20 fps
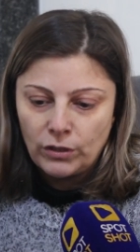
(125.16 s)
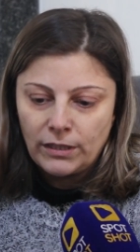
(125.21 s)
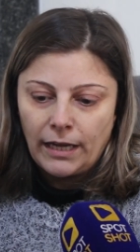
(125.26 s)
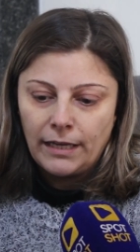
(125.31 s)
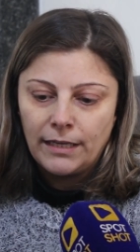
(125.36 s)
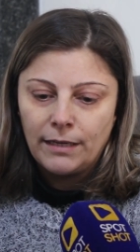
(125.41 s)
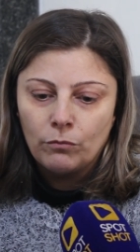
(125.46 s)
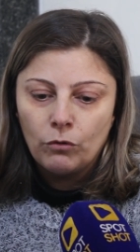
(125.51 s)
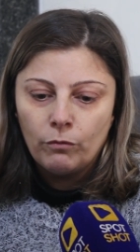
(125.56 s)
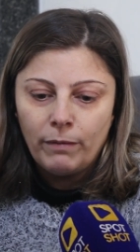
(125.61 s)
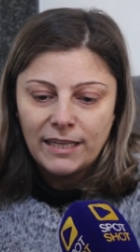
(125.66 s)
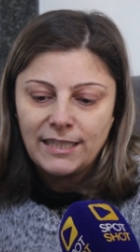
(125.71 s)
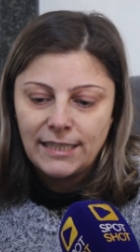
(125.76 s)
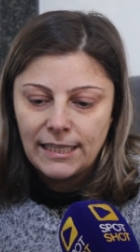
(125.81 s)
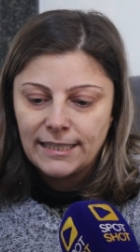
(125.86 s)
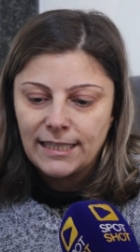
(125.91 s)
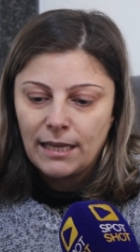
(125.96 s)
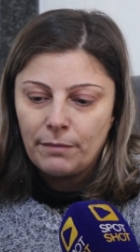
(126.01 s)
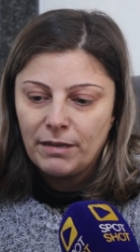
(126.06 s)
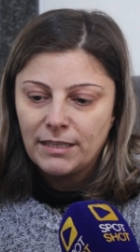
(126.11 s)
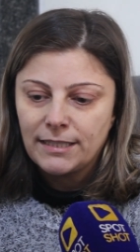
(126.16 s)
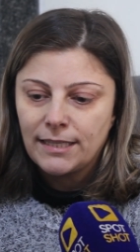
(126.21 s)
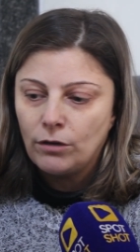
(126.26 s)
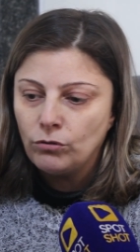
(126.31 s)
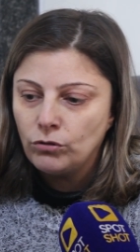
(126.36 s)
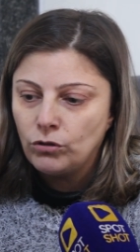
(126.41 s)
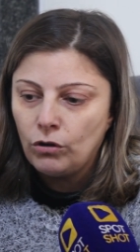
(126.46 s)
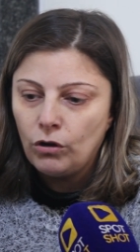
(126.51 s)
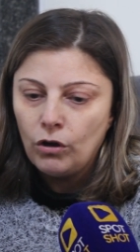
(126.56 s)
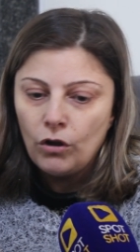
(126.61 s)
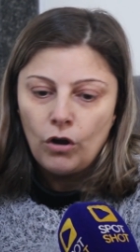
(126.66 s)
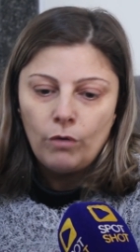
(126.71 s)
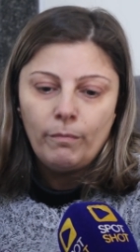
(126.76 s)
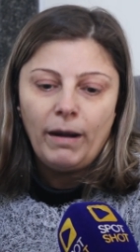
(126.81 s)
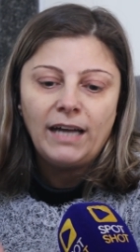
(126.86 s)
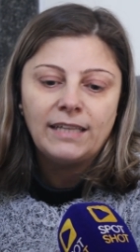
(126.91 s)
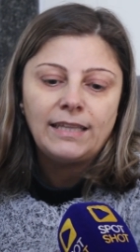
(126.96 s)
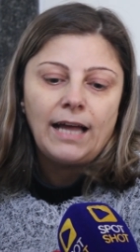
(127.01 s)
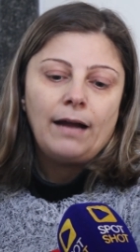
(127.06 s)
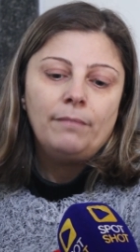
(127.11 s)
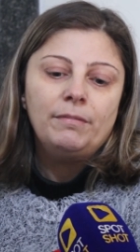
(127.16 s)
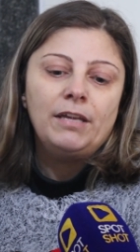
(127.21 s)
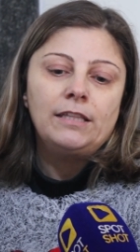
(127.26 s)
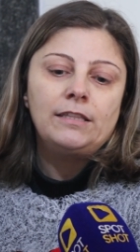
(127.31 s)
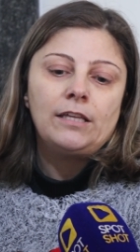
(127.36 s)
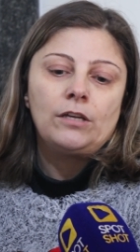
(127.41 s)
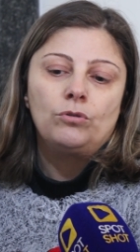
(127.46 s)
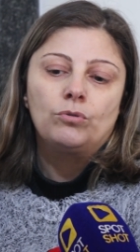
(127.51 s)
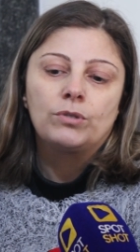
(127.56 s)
طيب وبس سامع صوته ما حدا عم يقدر